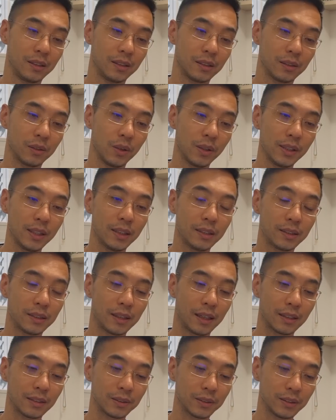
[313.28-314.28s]
关键是
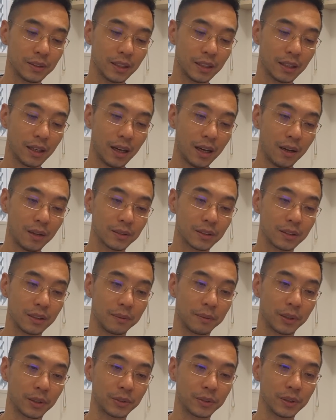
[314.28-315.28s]
啊，就是这个 house 里
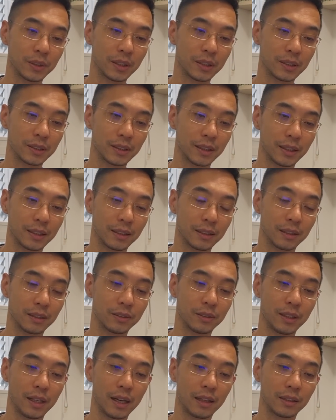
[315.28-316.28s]
边说的是这个，
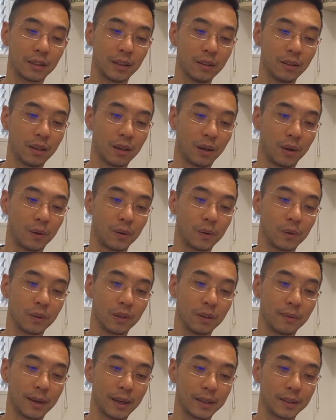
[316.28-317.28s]
说这两条狗
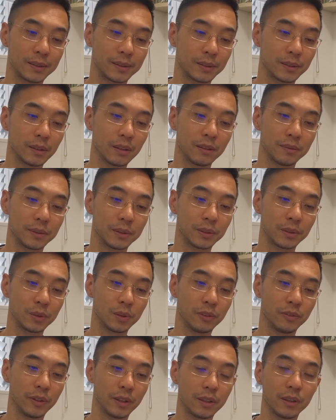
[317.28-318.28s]
对吧？说他们
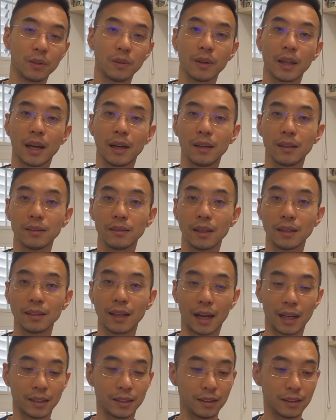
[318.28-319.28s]
作风优良，能
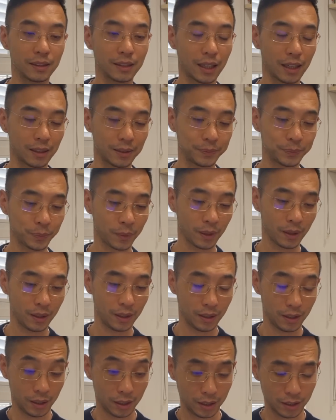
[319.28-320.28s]
打胜仗，
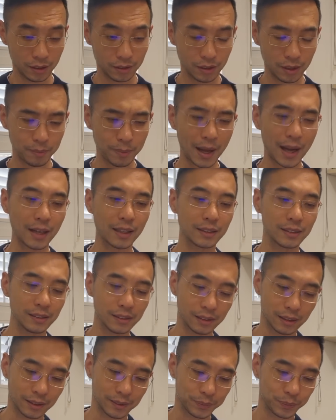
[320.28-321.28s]
这八个
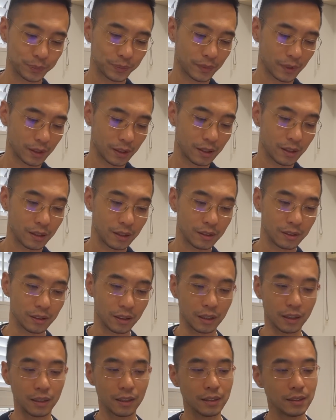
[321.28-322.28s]
字等
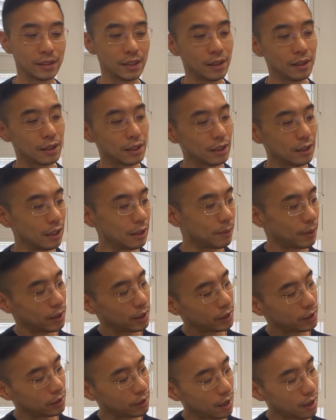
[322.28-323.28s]
于跟这个里边这
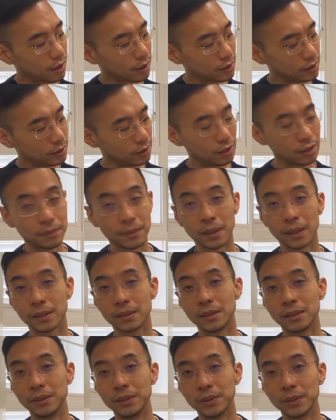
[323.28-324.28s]
十二个字里边的
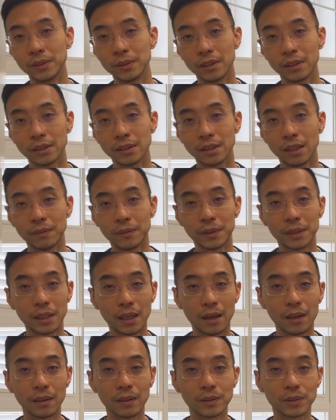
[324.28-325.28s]
其中的三分之
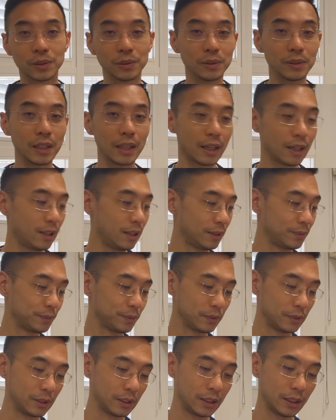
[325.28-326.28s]
二呢重叠了。
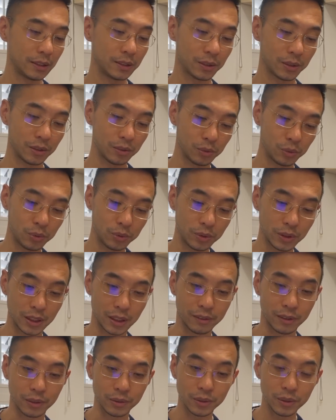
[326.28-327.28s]
你这就是侮辱解
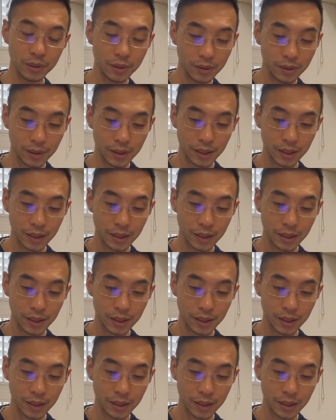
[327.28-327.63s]
放军。